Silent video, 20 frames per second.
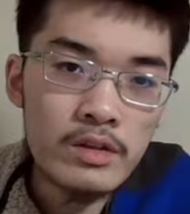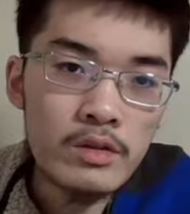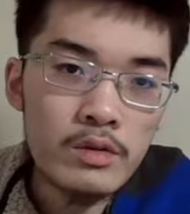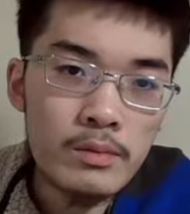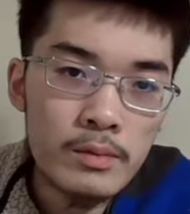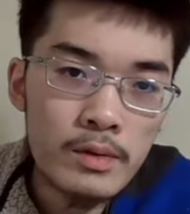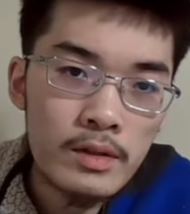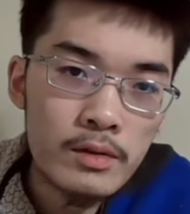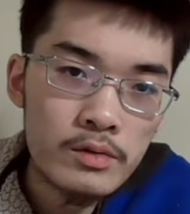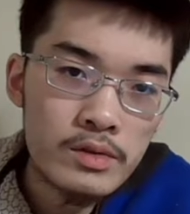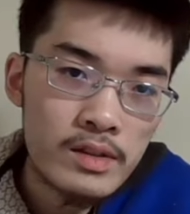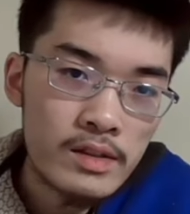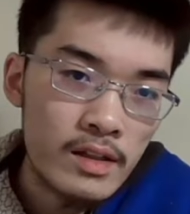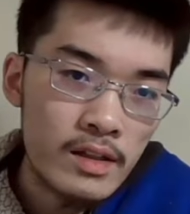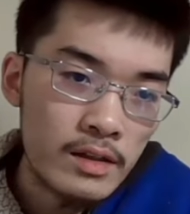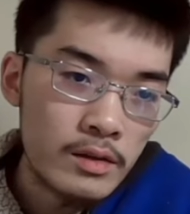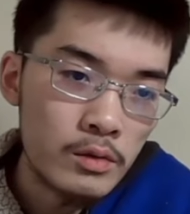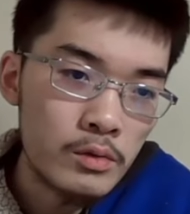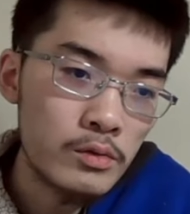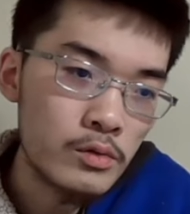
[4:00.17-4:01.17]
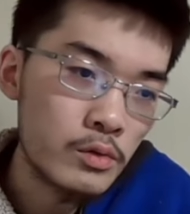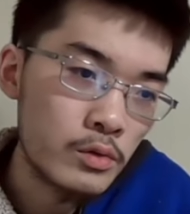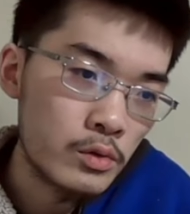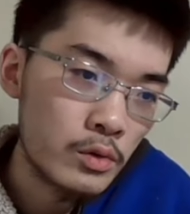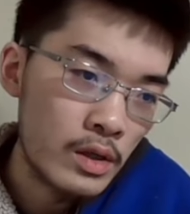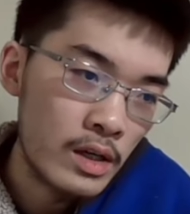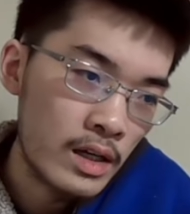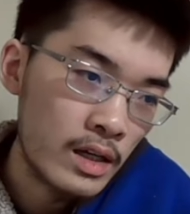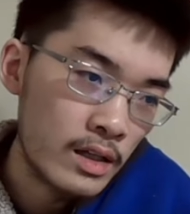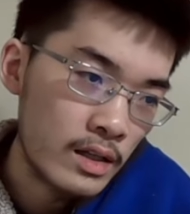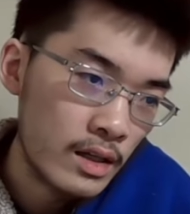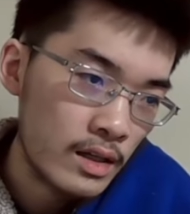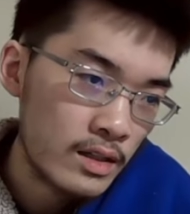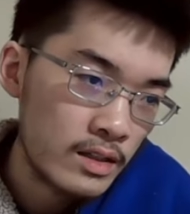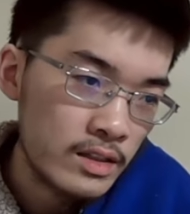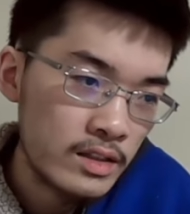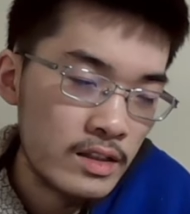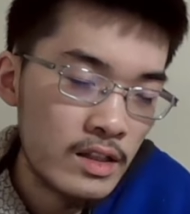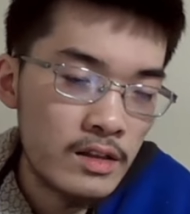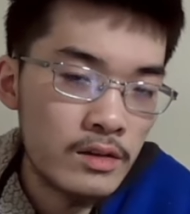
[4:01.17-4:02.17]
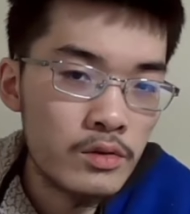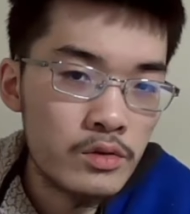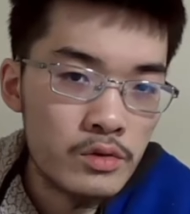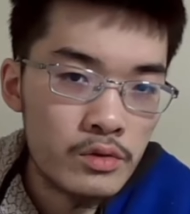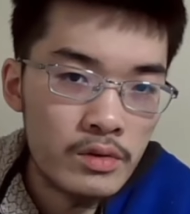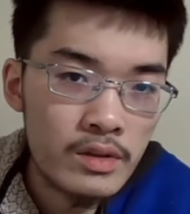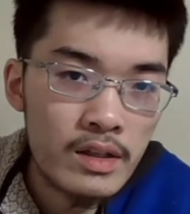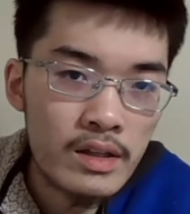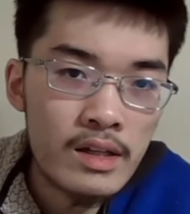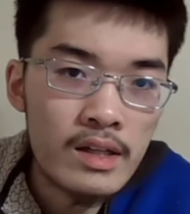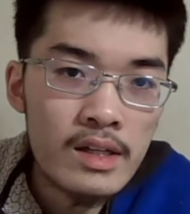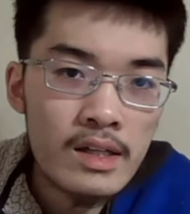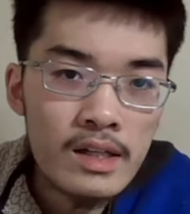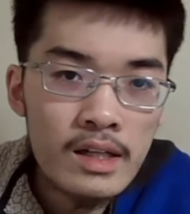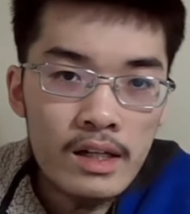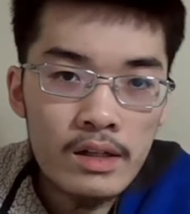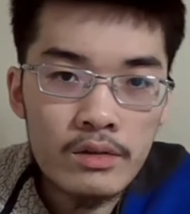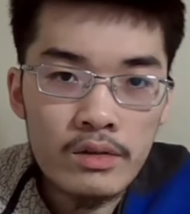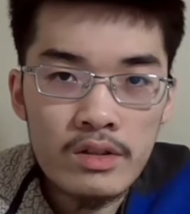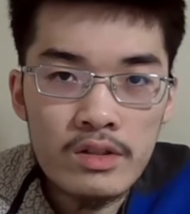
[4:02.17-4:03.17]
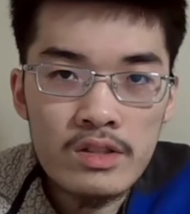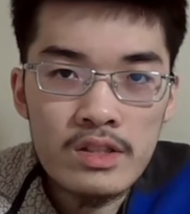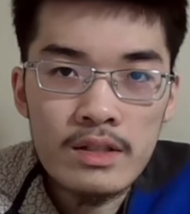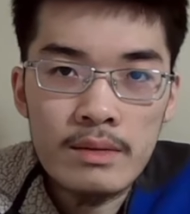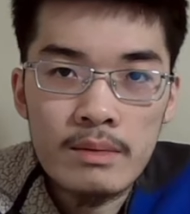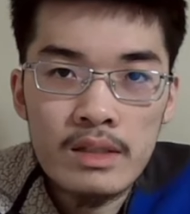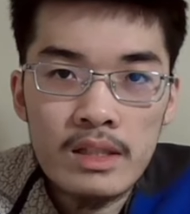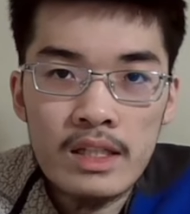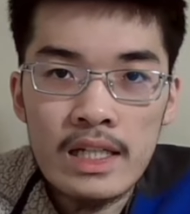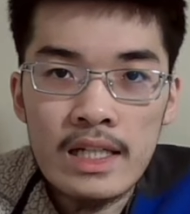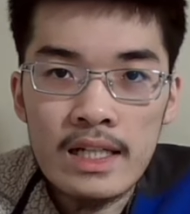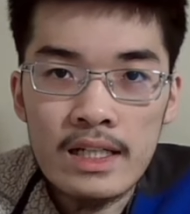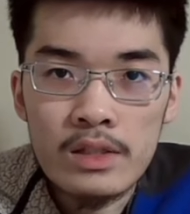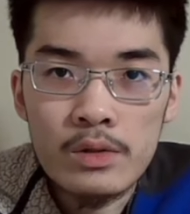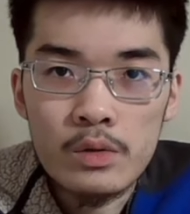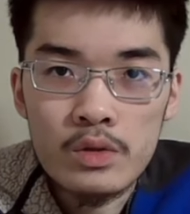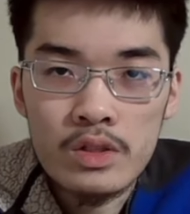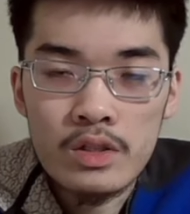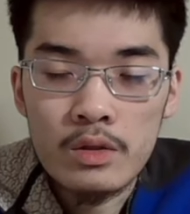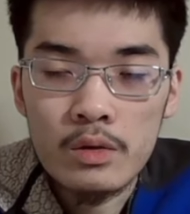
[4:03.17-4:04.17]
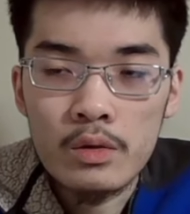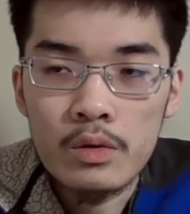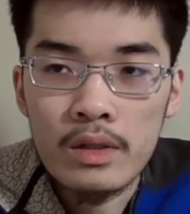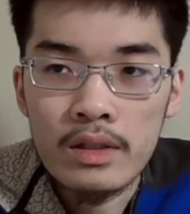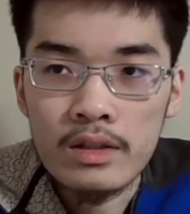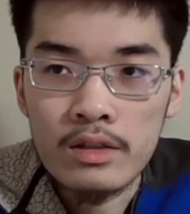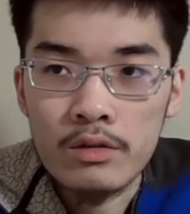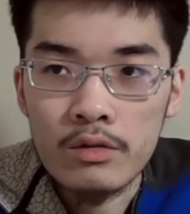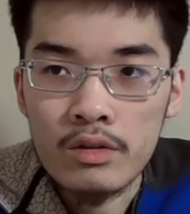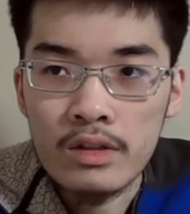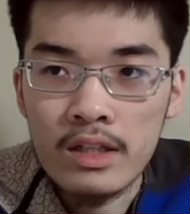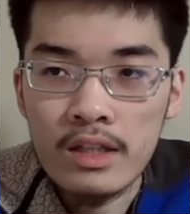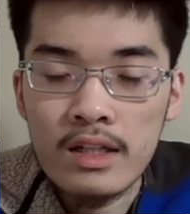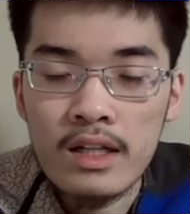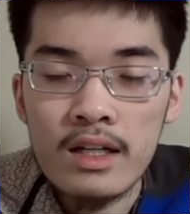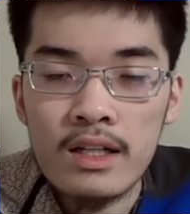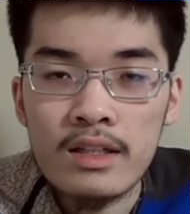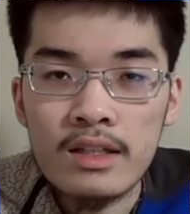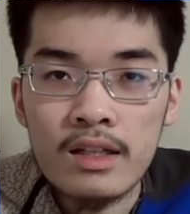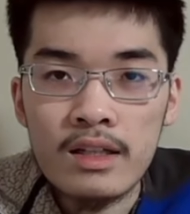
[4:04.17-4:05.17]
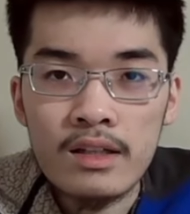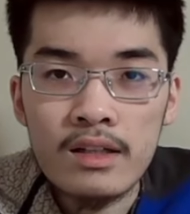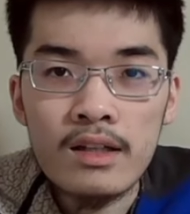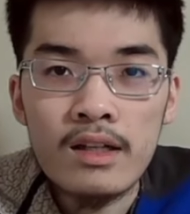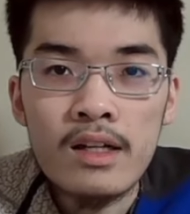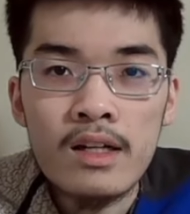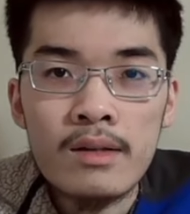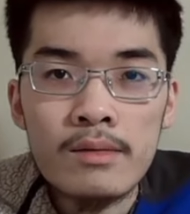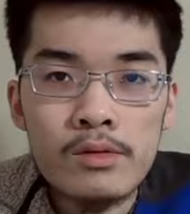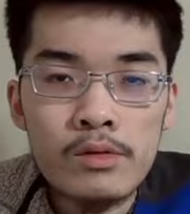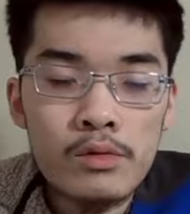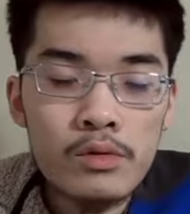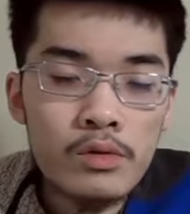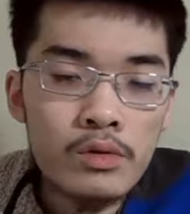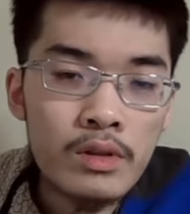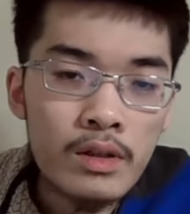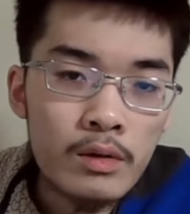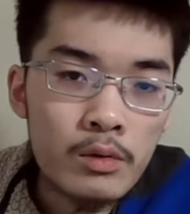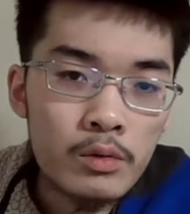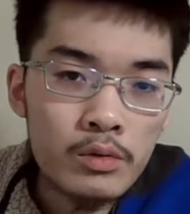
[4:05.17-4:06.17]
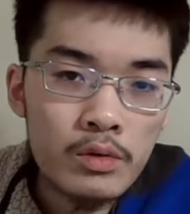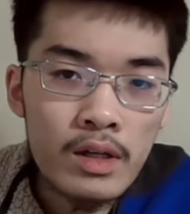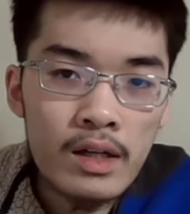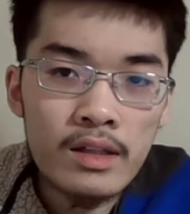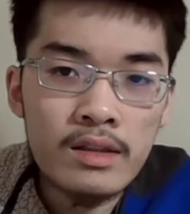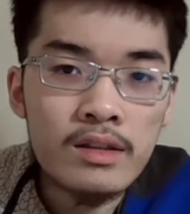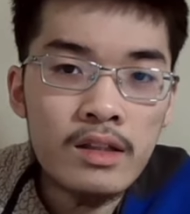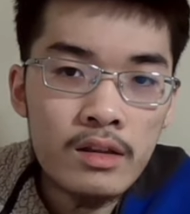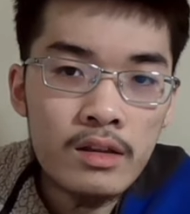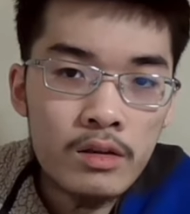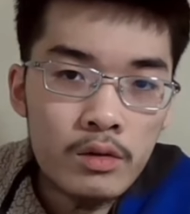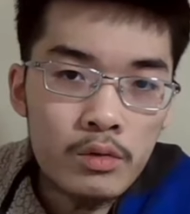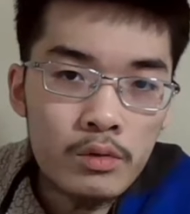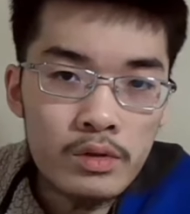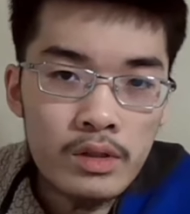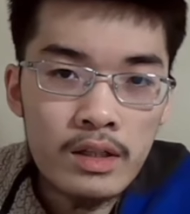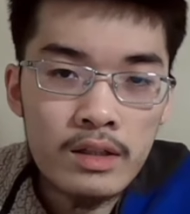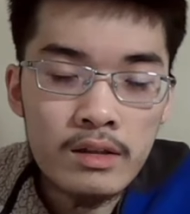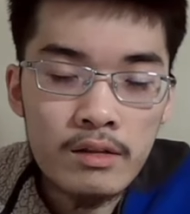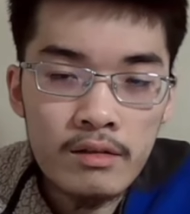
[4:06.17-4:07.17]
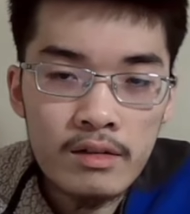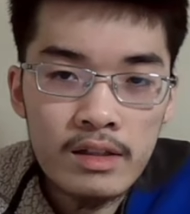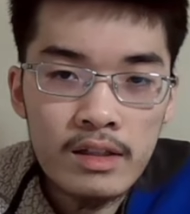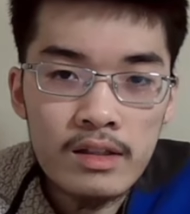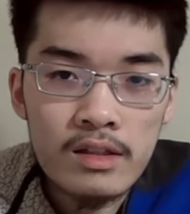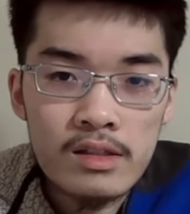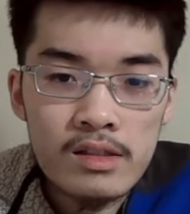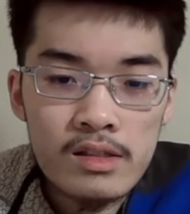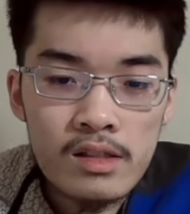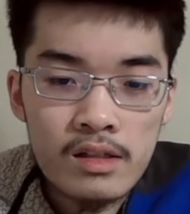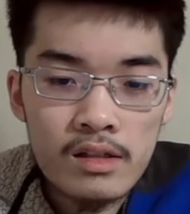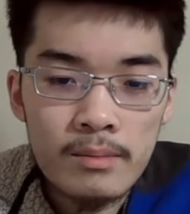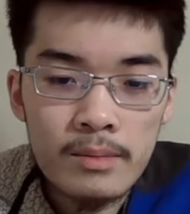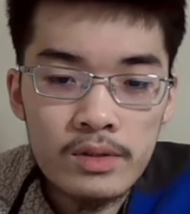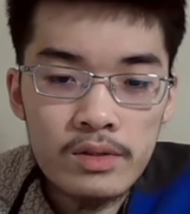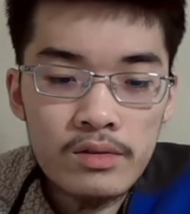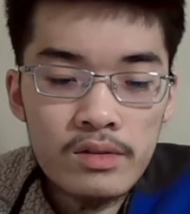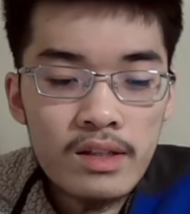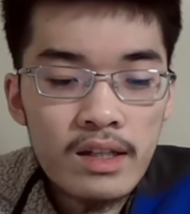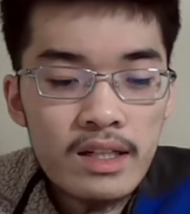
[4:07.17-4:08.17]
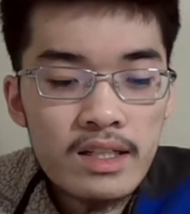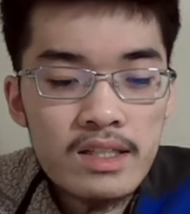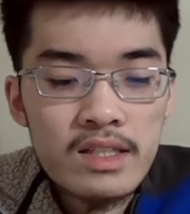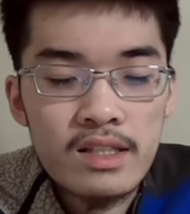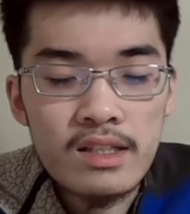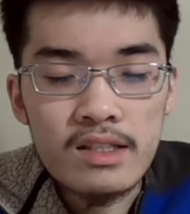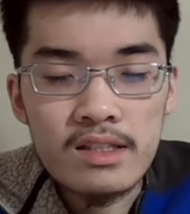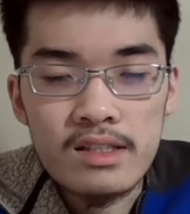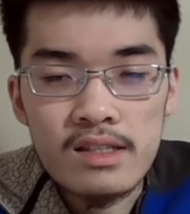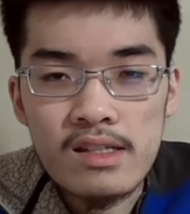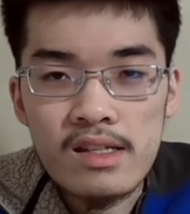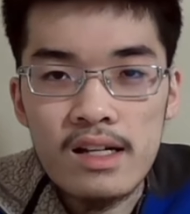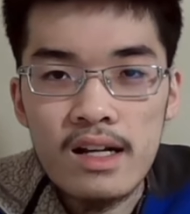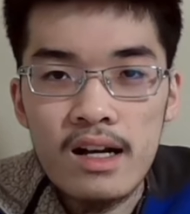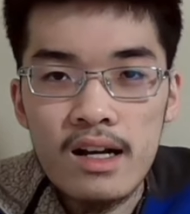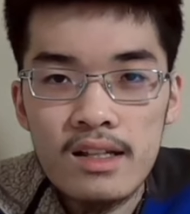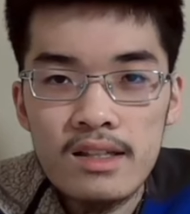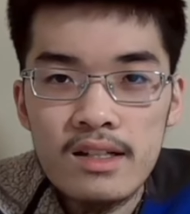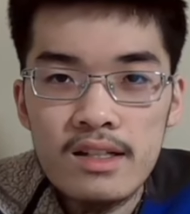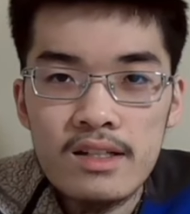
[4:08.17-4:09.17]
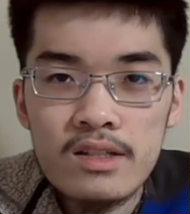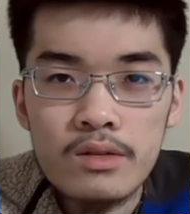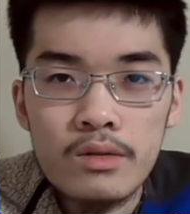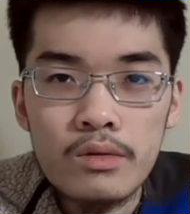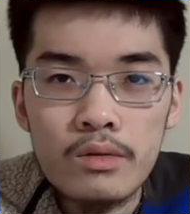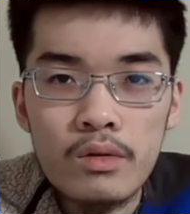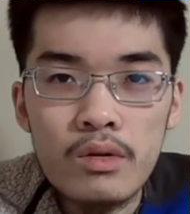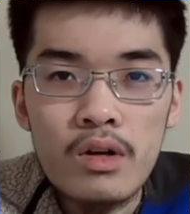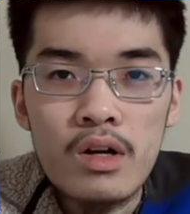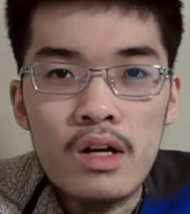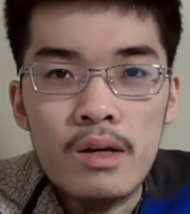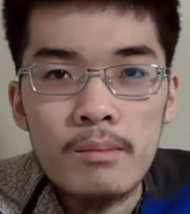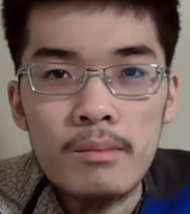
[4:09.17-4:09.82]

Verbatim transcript: ていうのもね、当然ネット欲とかからかなりネット上であの LGBT 理解増進法案っていうのを叩かれたから、そういうようなことがあったっていうことがあったわけなんですから、まあそんな感じでですね、かなりその、